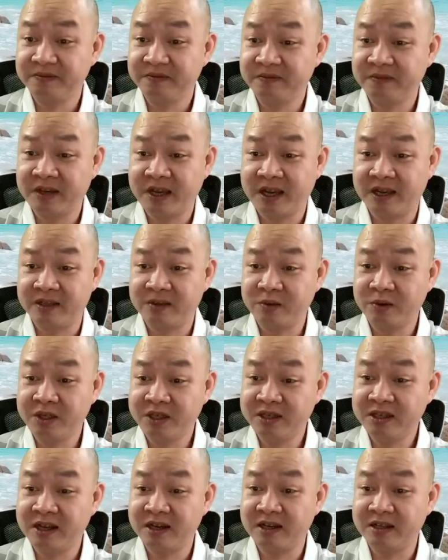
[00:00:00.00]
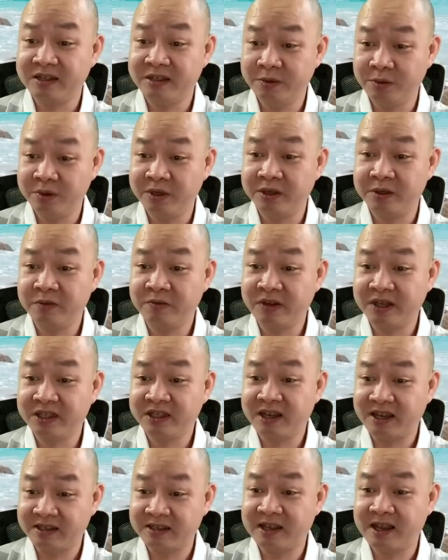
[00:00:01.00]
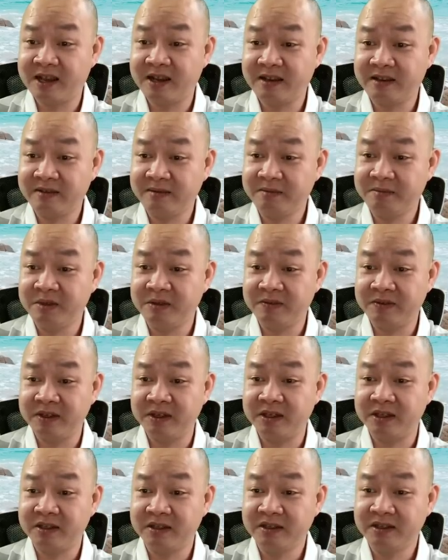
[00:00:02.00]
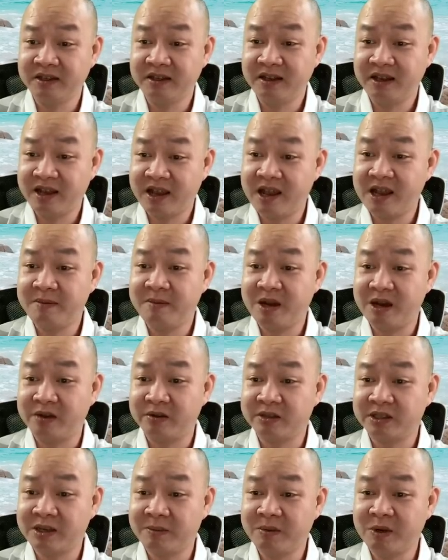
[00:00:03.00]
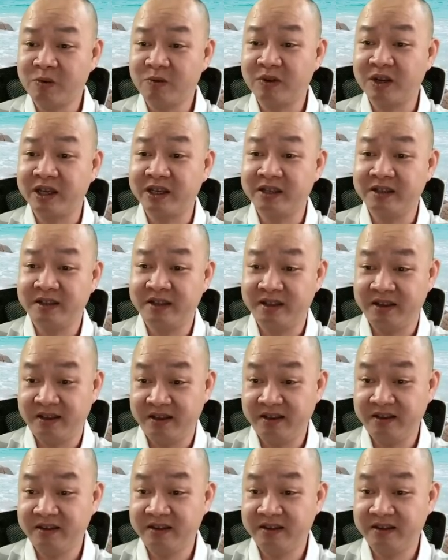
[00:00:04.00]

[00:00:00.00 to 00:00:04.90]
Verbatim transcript: Và tôi nghĩ rằng là nhiều người cũng phải trả giá, bởi vì ai bảo dám động vào ngành y tế.